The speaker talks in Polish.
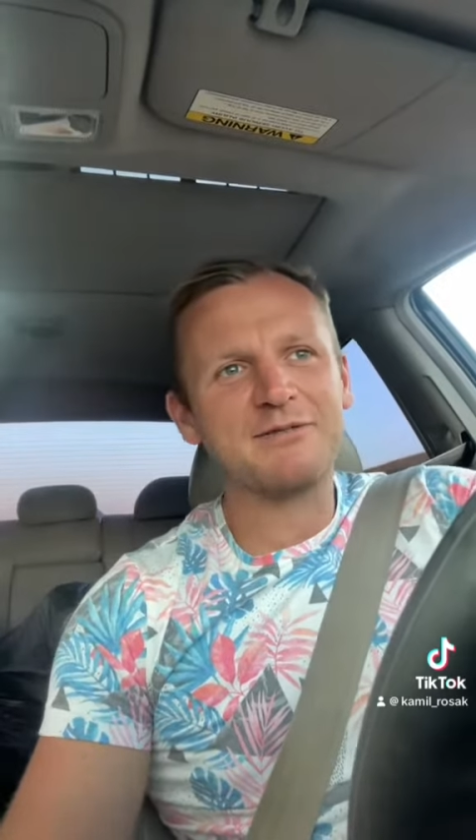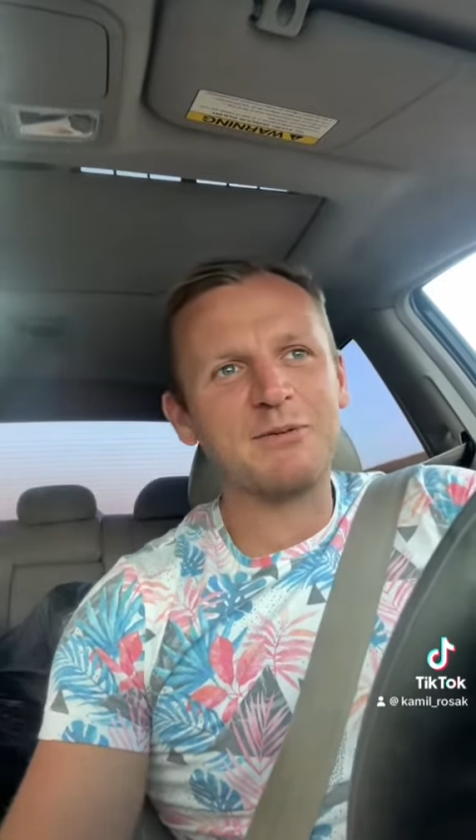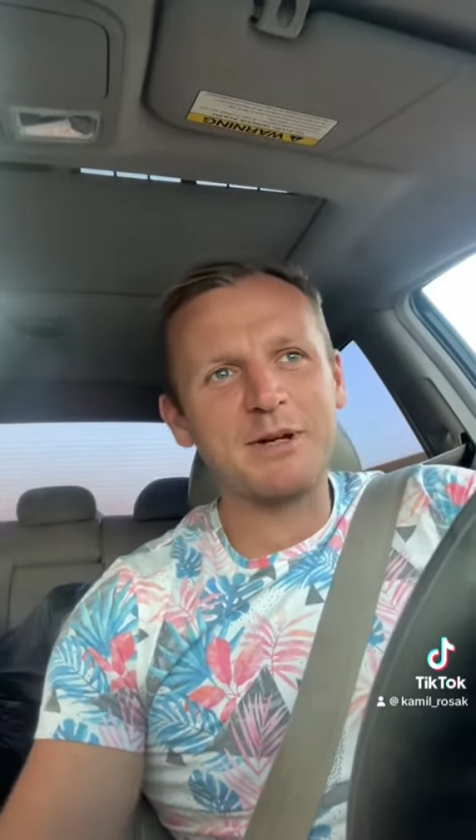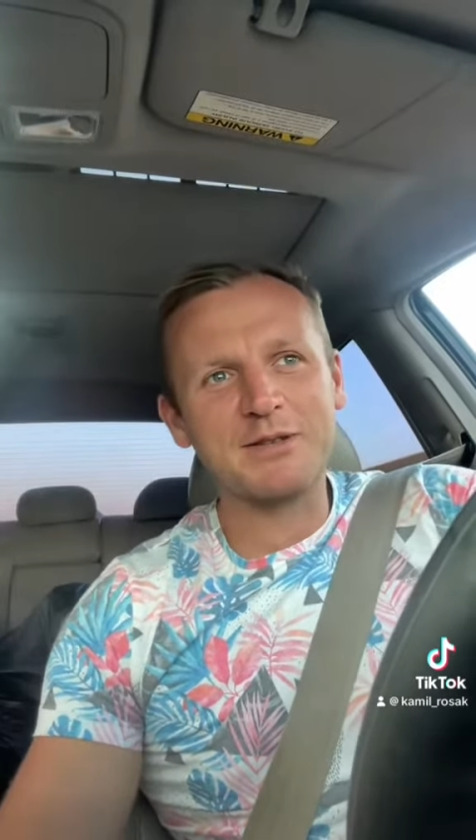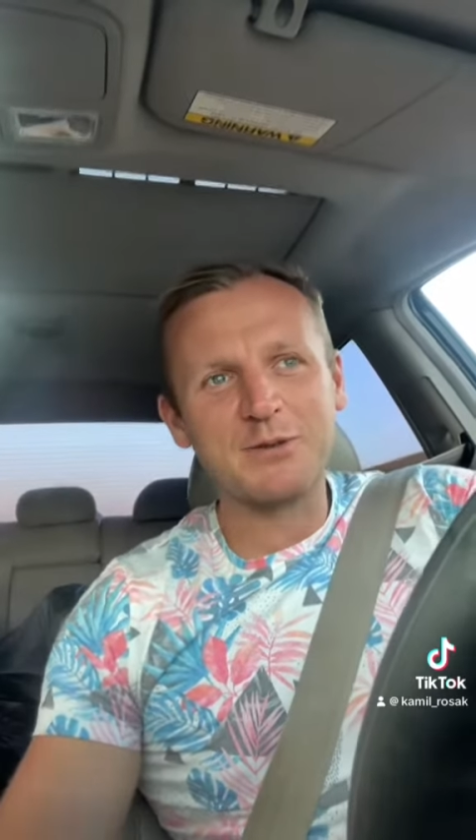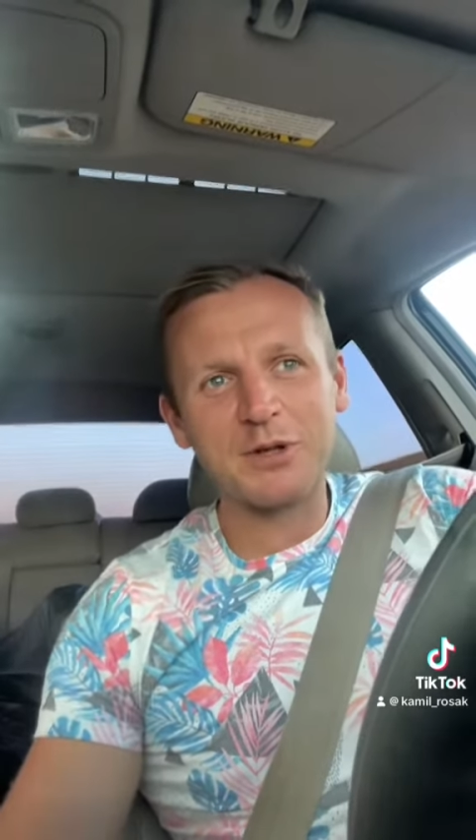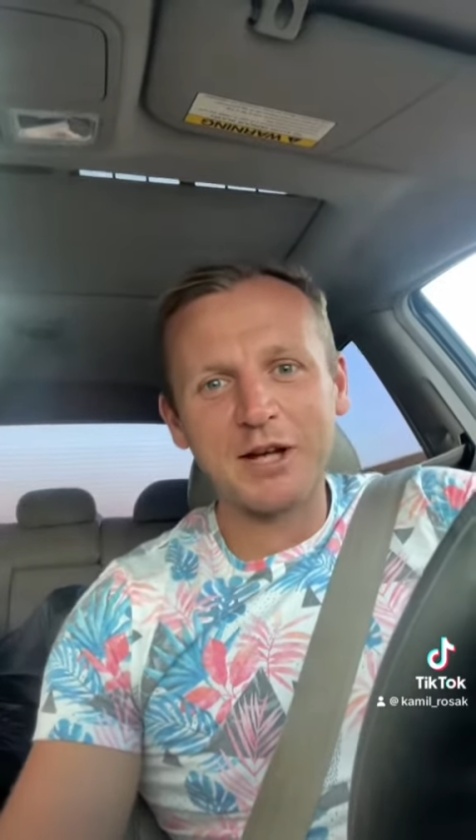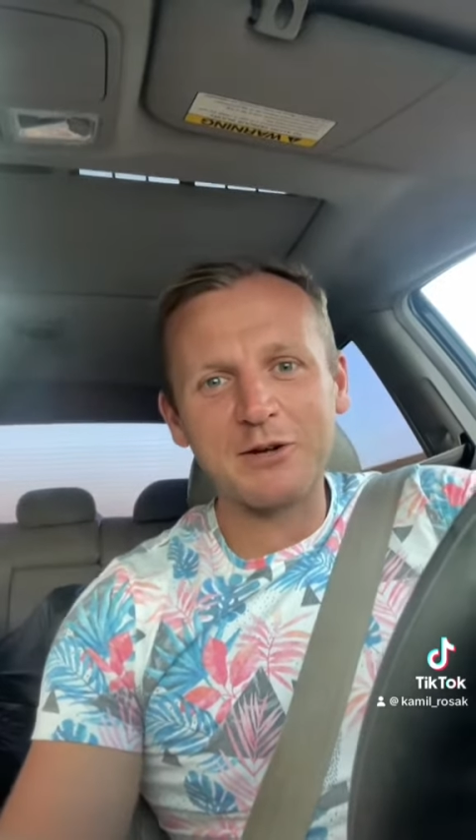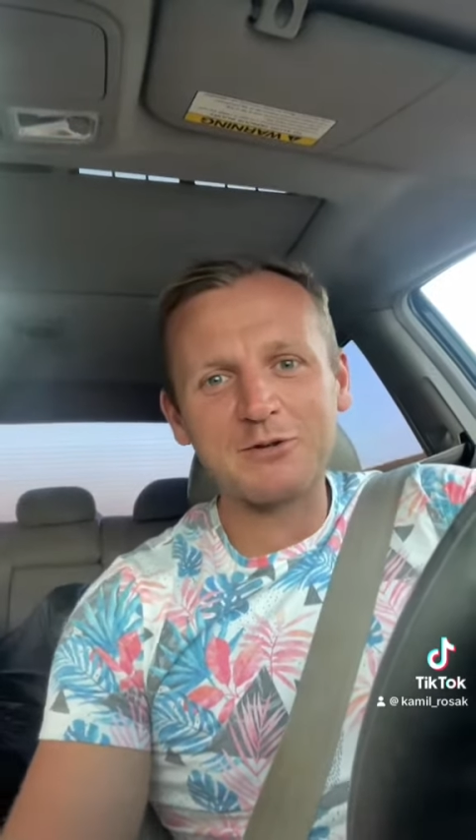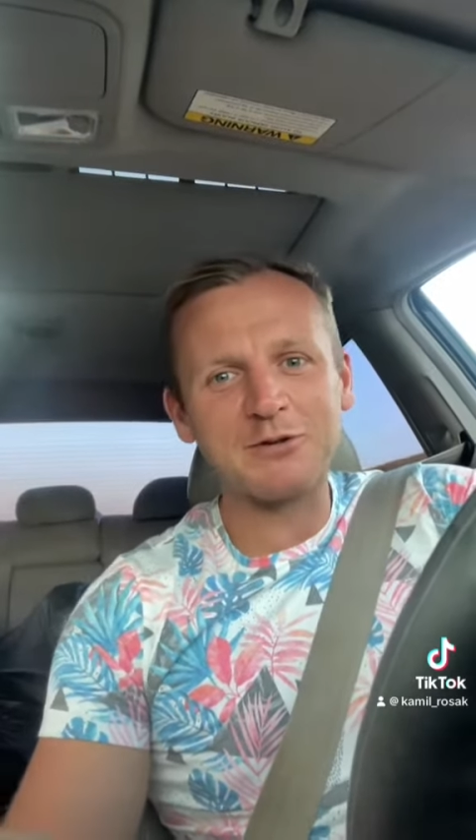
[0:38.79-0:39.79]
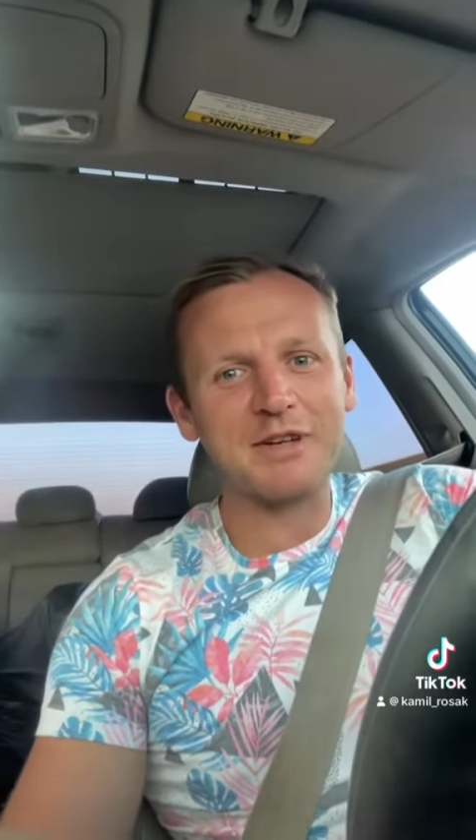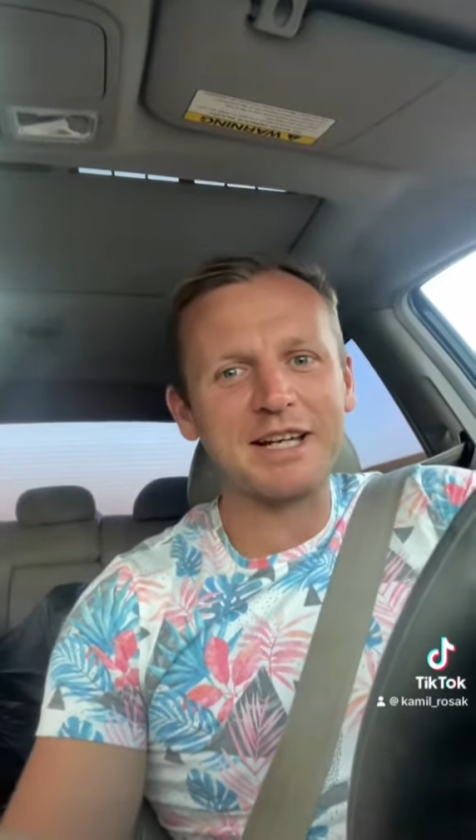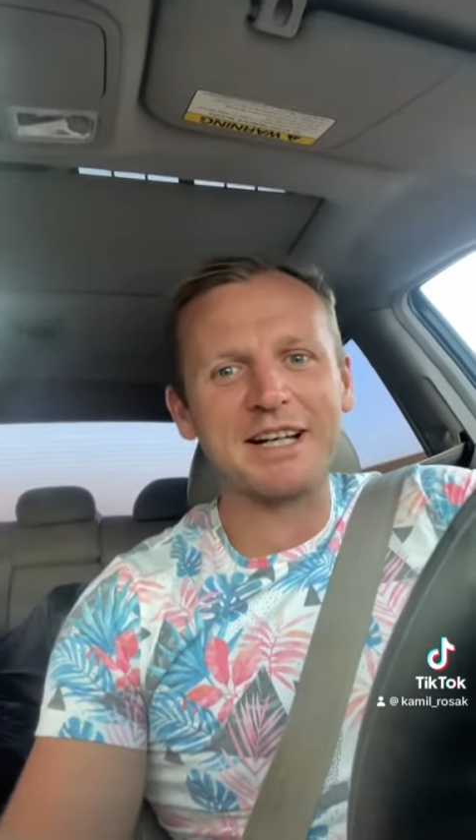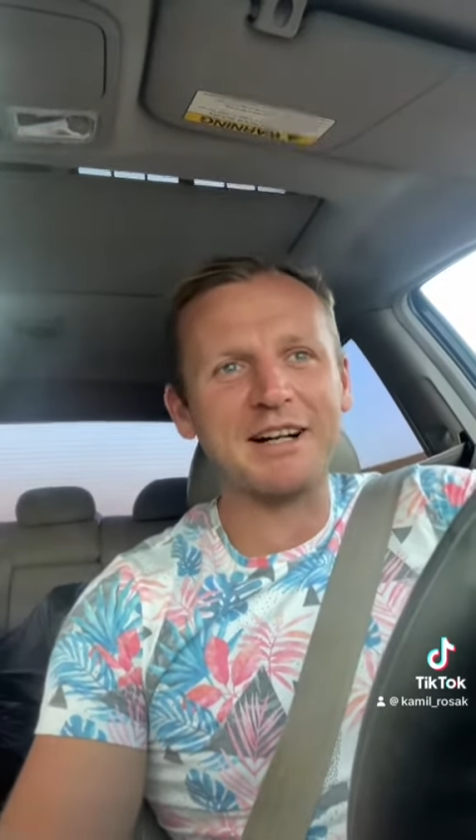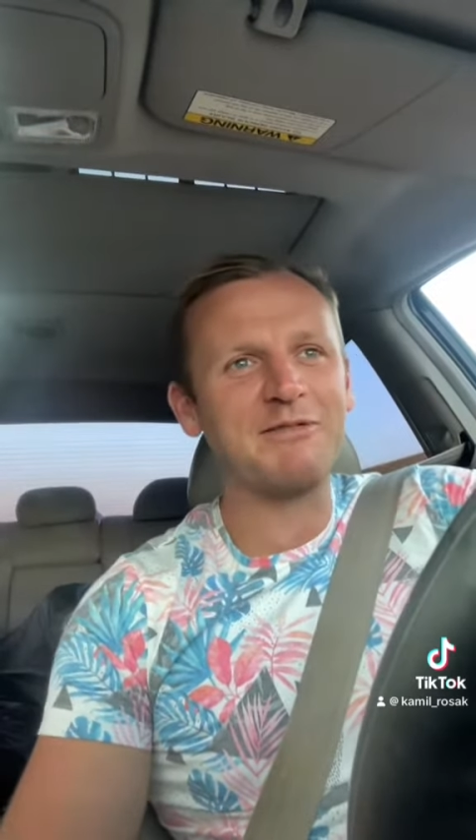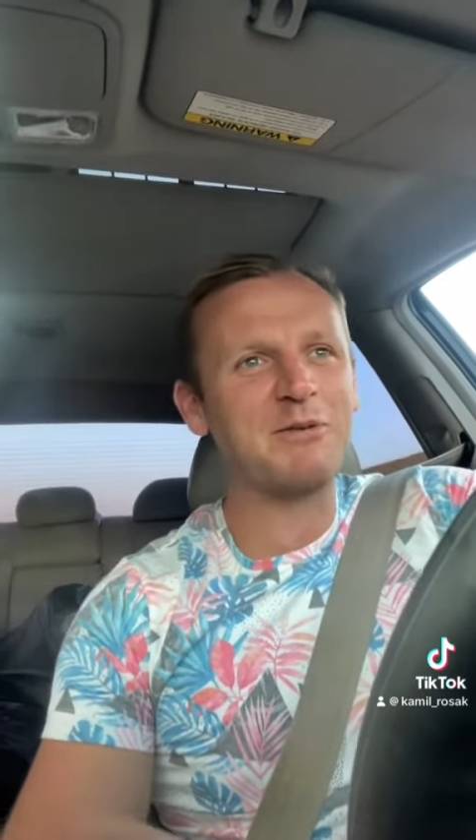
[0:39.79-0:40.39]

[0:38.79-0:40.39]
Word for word: wobec drugiego człowieka,